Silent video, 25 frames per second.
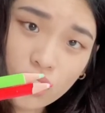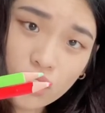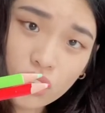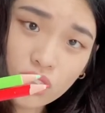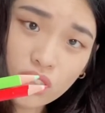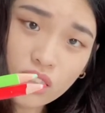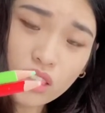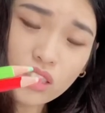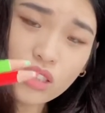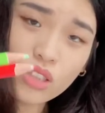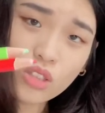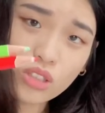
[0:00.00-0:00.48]

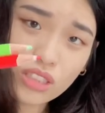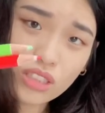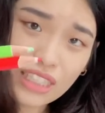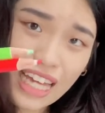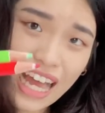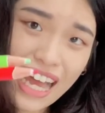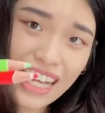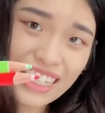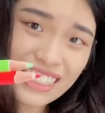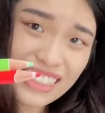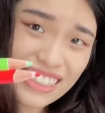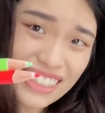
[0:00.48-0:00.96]
是有
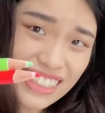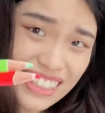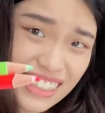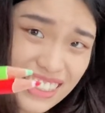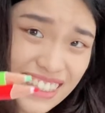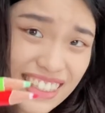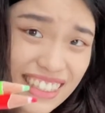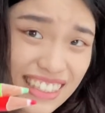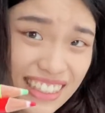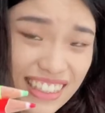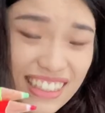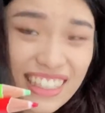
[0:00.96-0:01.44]
差一
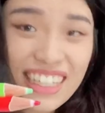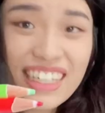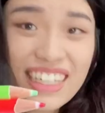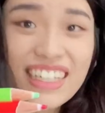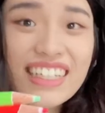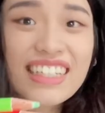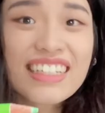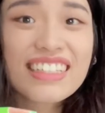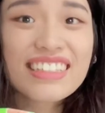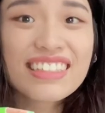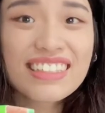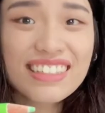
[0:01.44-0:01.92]

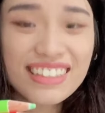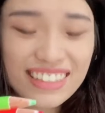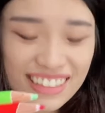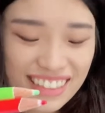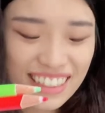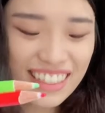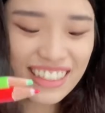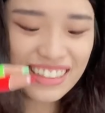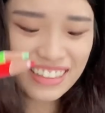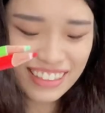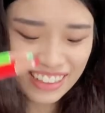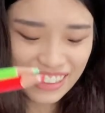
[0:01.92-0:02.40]
点
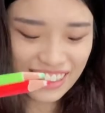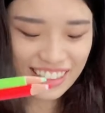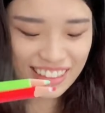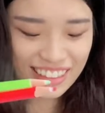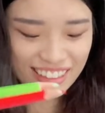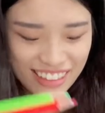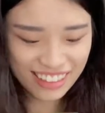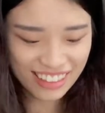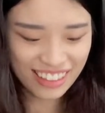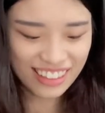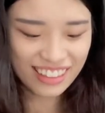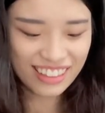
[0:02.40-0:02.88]
点点
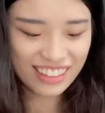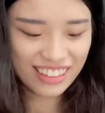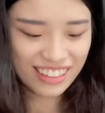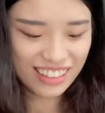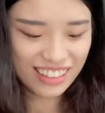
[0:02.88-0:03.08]
点，